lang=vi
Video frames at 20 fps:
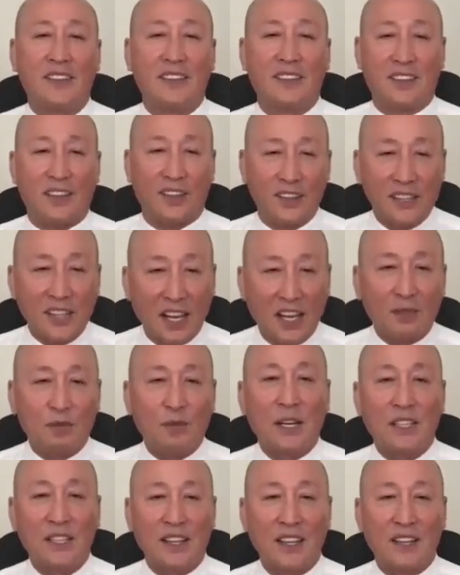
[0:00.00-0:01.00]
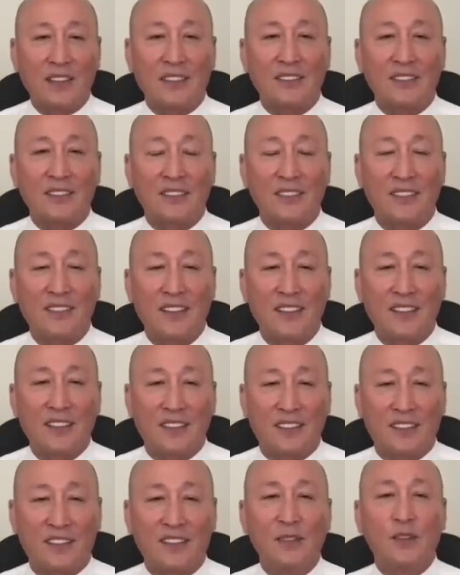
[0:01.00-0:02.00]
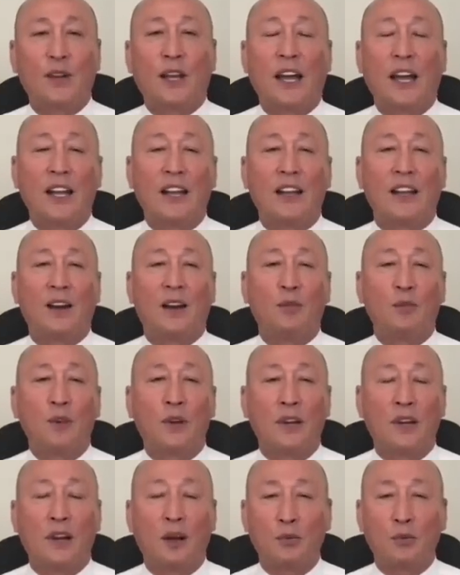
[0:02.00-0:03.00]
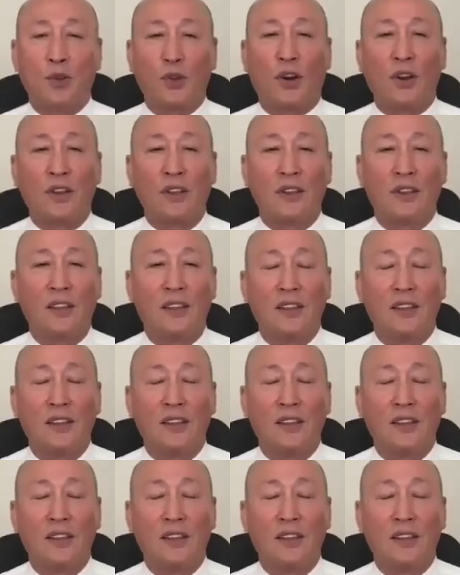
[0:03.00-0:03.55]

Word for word: chửi cái là mất tiền, chửi cái là không có không giỏi.